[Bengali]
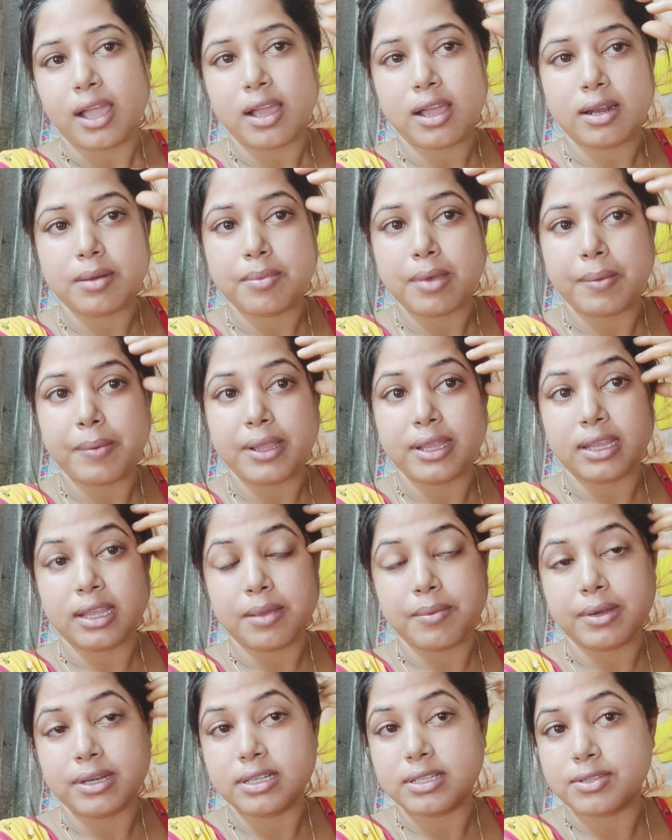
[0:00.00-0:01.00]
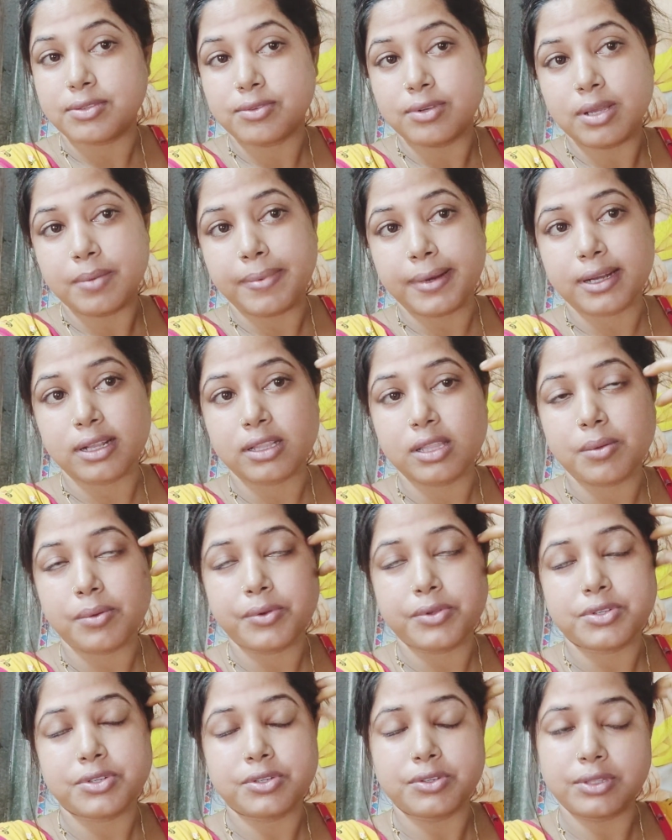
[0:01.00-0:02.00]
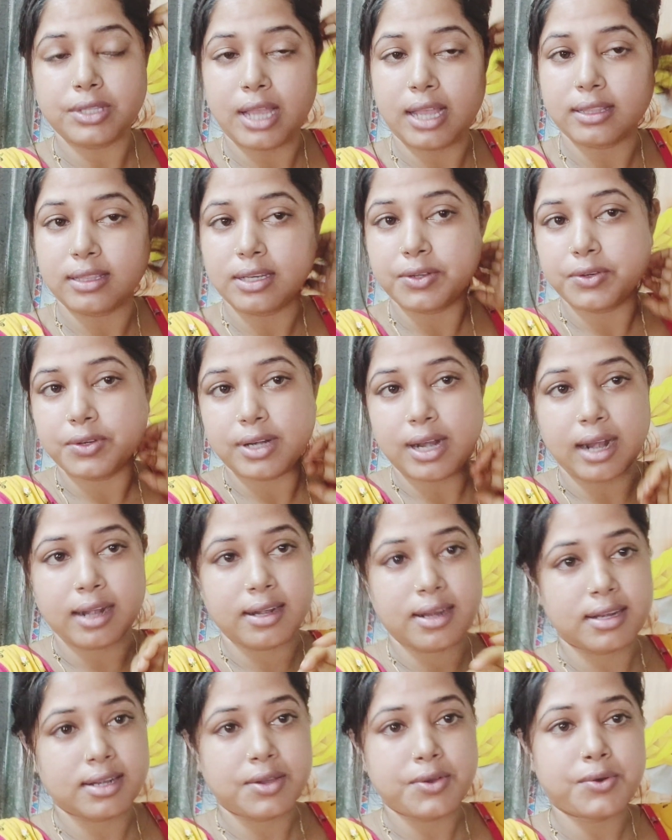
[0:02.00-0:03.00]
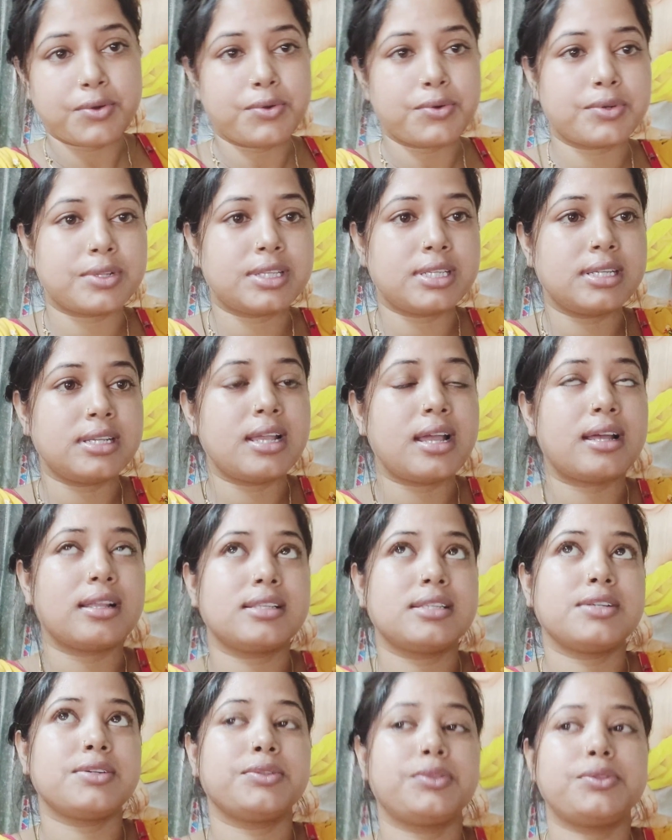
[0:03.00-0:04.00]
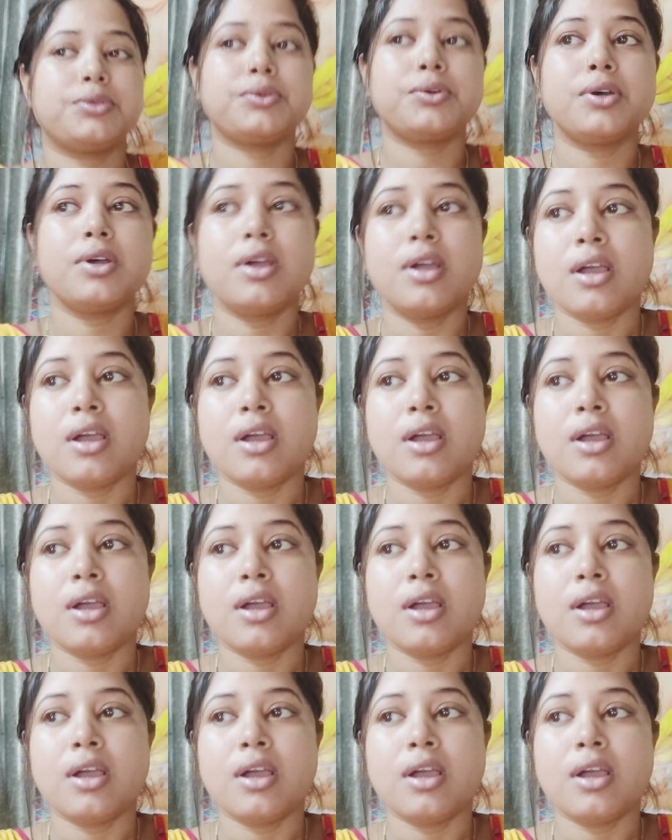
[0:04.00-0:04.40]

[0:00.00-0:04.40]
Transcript: আর বাবাইকে আবার স্কুলে পাঠাতে ওই জন্য তাড়াতাড়ি করে রান্নাটাও করছি আর যেহেতু